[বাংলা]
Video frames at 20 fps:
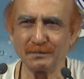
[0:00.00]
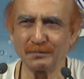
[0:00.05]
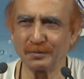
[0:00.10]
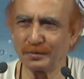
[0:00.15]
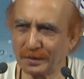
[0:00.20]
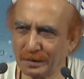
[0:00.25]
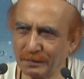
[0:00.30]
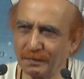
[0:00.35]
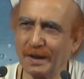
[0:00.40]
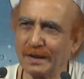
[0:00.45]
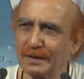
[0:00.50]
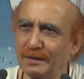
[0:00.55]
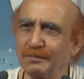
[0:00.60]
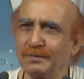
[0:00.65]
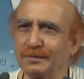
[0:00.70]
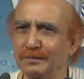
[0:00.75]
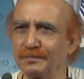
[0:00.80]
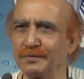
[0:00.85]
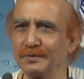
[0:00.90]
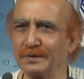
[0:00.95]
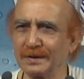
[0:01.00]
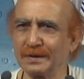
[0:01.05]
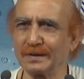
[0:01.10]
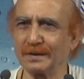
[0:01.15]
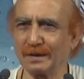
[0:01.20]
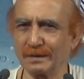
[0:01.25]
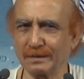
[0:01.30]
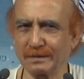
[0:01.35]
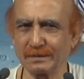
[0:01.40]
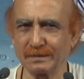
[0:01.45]
প্রতিবাদ এবং
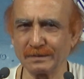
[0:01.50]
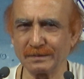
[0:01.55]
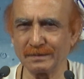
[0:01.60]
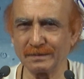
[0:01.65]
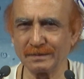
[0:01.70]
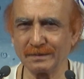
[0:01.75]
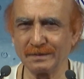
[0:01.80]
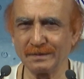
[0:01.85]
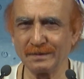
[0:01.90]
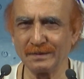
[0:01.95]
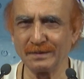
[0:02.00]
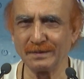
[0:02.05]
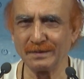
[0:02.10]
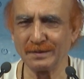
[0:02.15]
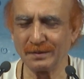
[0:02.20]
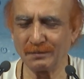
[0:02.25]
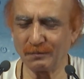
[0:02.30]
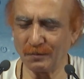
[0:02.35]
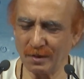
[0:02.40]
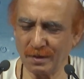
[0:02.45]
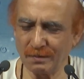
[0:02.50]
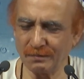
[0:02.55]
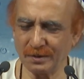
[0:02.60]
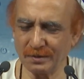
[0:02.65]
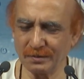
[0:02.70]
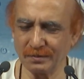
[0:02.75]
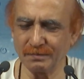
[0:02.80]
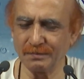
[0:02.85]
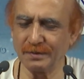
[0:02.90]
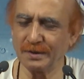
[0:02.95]
প্রতিকার
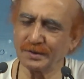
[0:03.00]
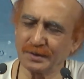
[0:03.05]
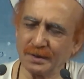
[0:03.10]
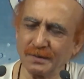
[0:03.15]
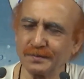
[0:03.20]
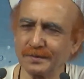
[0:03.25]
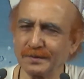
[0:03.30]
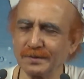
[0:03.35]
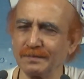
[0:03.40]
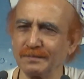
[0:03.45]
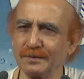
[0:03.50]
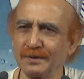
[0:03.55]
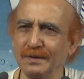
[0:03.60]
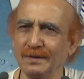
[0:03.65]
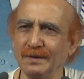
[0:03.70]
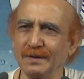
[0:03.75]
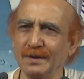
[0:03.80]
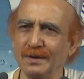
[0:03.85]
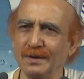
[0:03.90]
মহামানবরা সবসময়